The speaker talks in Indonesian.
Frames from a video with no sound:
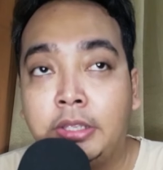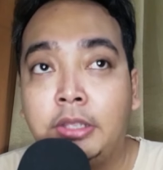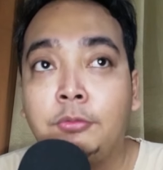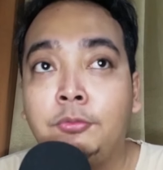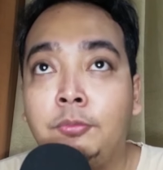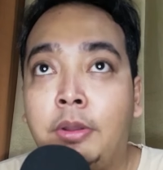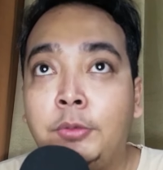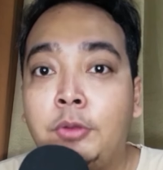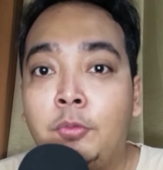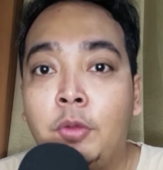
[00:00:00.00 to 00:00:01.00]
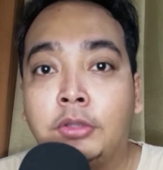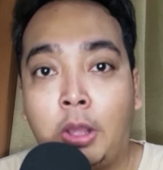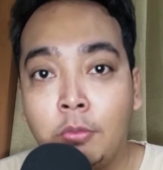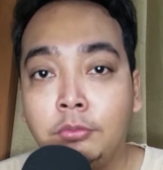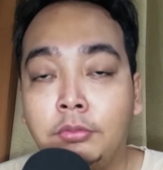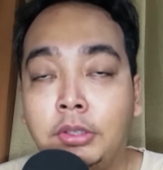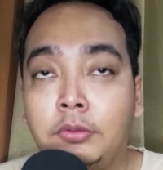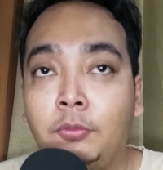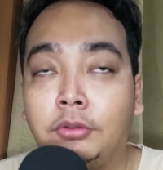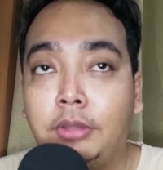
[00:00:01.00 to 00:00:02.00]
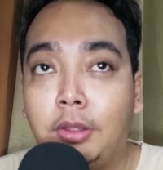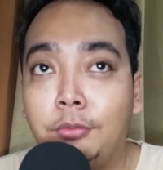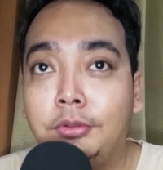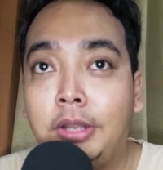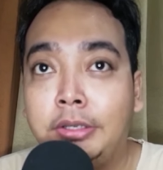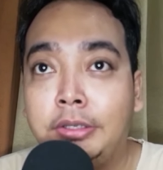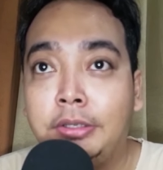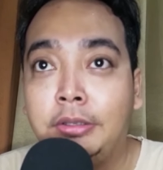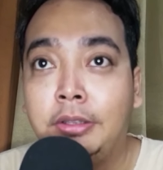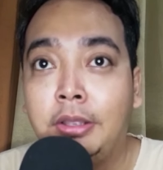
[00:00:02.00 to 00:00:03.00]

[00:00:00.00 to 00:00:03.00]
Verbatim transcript: ya itu berarti udah dua tahun tuh ya dua tahun dari